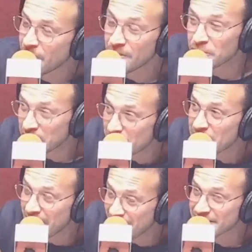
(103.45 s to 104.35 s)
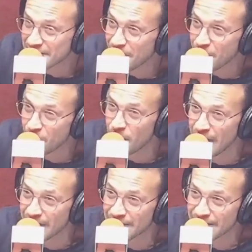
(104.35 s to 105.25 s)
cuando termina de decirlo
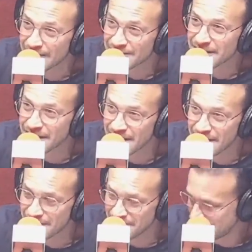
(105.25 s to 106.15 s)
Lula se ríe.